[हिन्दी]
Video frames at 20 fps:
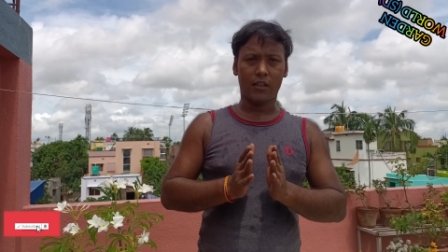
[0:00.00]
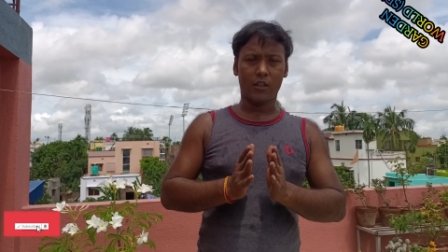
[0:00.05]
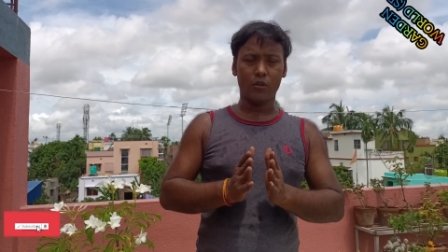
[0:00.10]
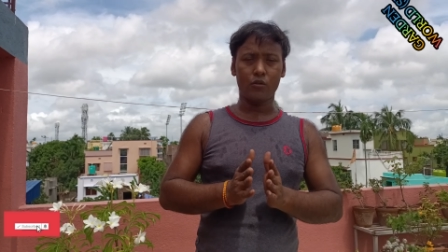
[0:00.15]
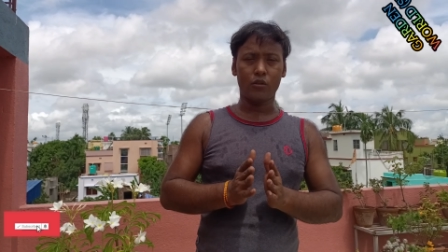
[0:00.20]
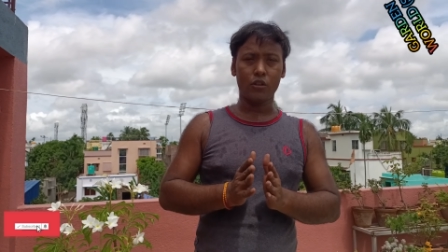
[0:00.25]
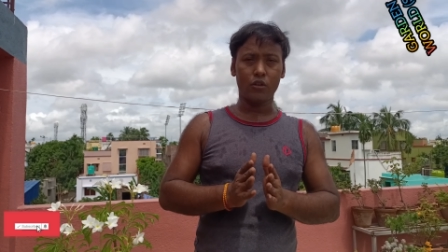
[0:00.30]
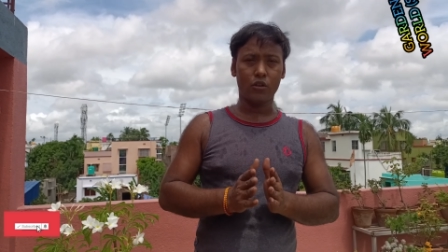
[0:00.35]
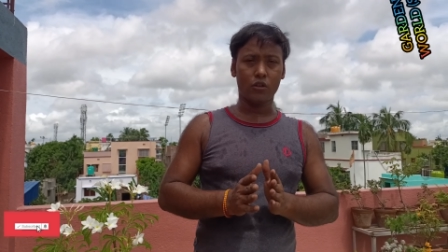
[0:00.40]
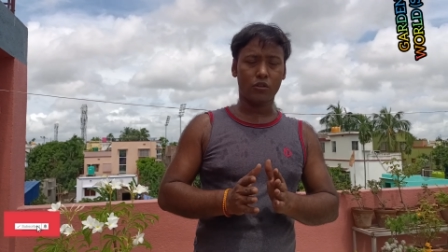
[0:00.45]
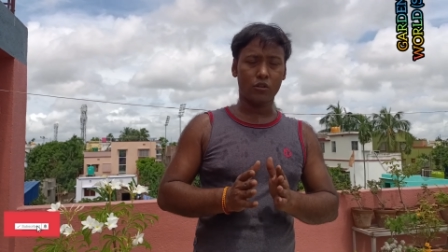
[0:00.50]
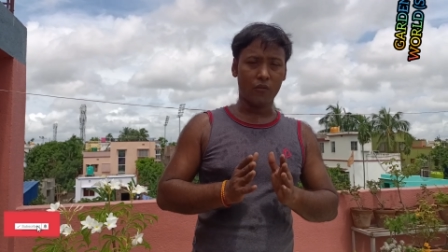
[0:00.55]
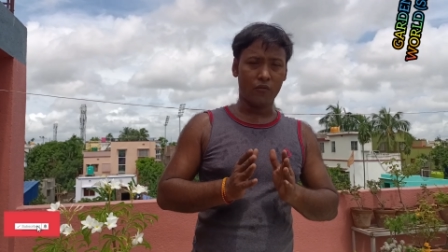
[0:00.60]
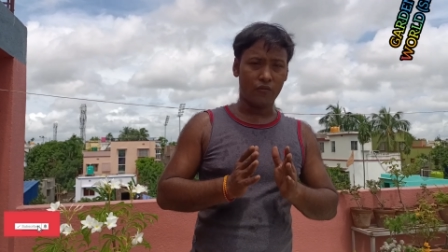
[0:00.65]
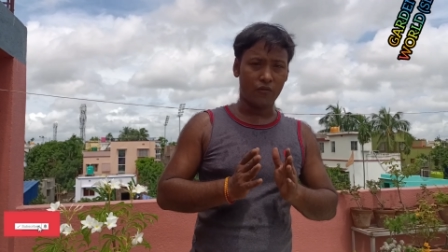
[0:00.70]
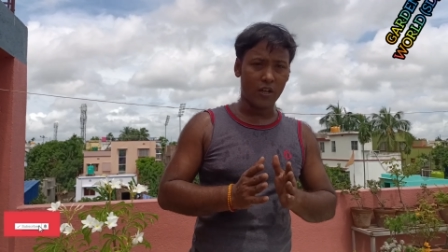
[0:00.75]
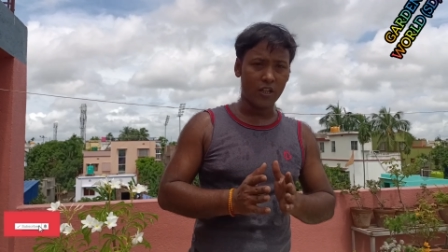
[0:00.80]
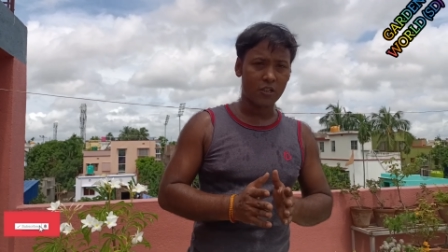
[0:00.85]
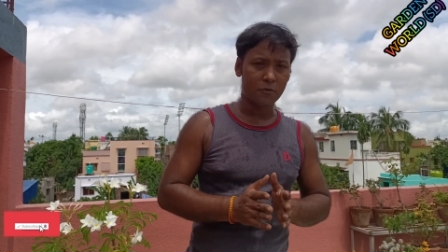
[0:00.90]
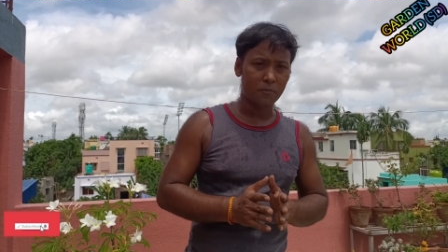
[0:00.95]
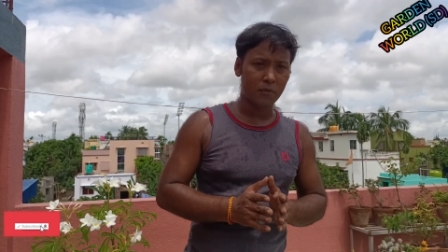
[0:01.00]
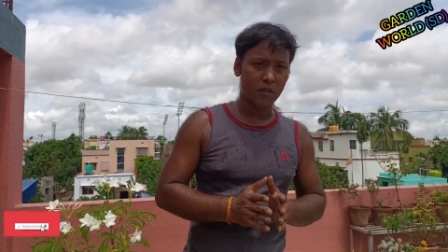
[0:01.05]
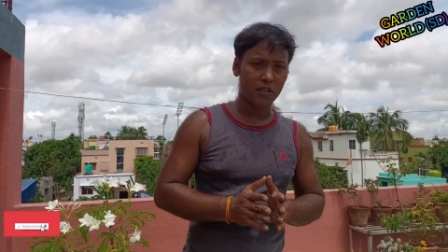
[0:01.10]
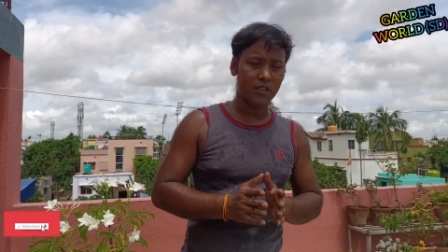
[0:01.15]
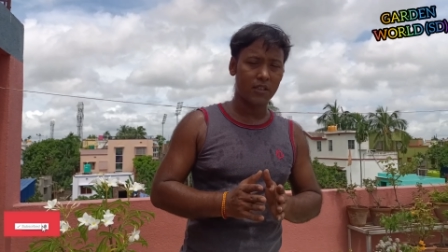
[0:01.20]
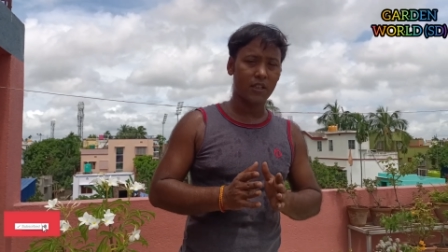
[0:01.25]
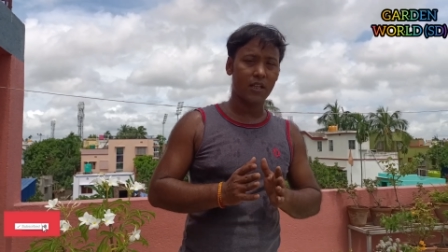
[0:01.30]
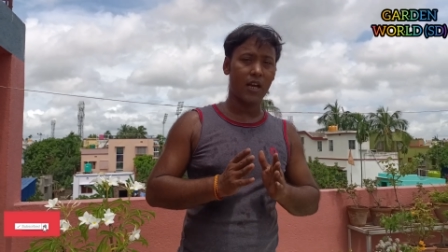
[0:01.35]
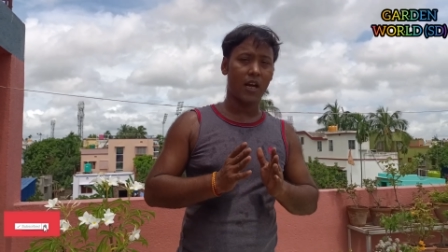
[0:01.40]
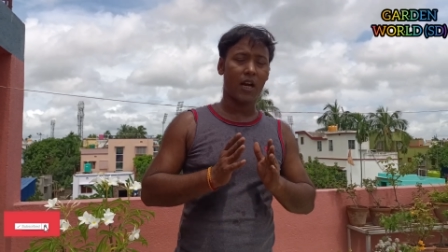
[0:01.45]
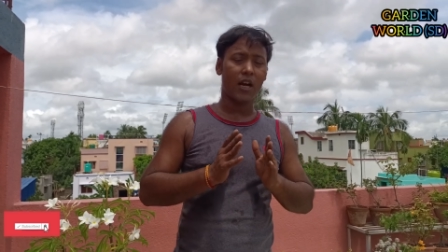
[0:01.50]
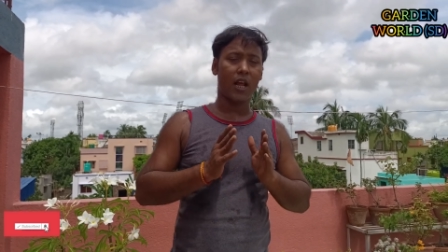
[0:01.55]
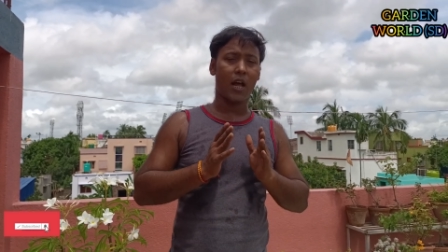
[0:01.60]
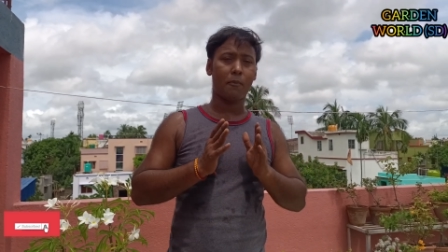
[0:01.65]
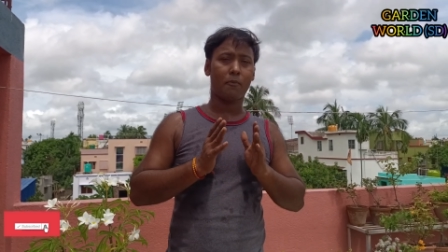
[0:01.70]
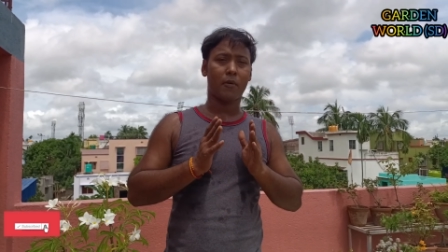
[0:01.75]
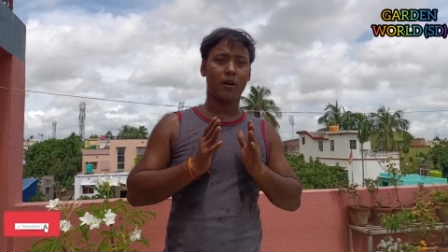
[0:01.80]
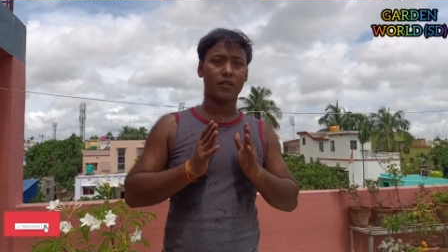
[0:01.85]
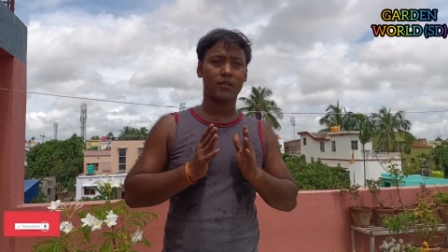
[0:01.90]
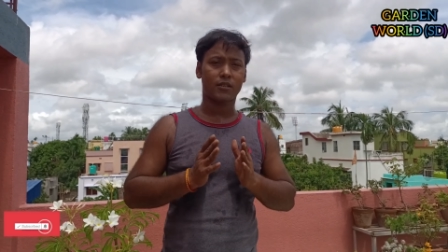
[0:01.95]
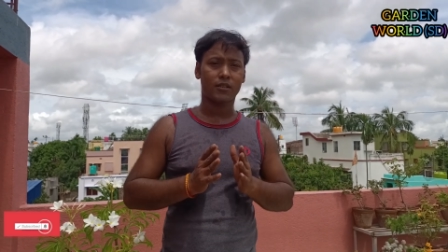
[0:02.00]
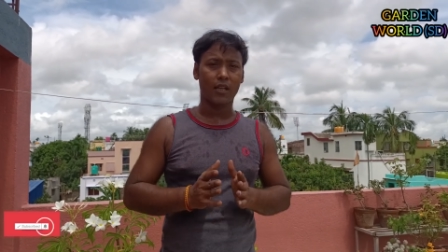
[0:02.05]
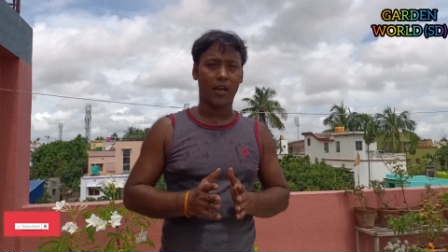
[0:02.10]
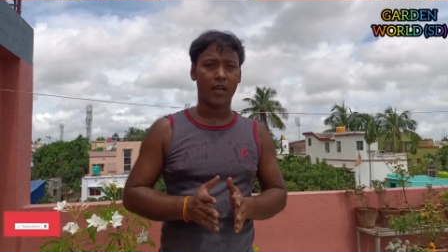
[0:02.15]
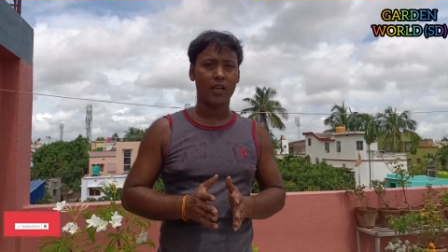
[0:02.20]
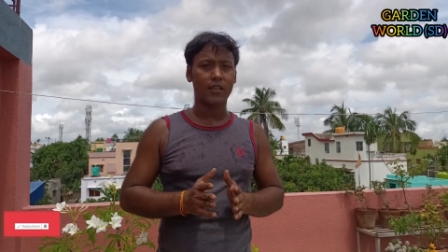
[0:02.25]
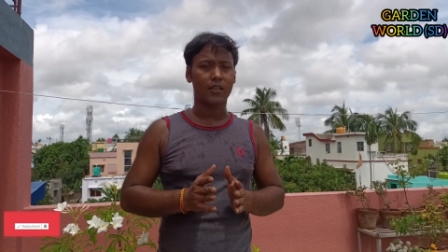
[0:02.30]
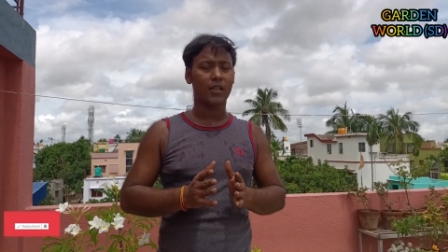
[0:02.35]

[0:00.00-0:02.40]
क्योंकि दोस्तों फर्स्ट पिंचिंग अगर आपका सही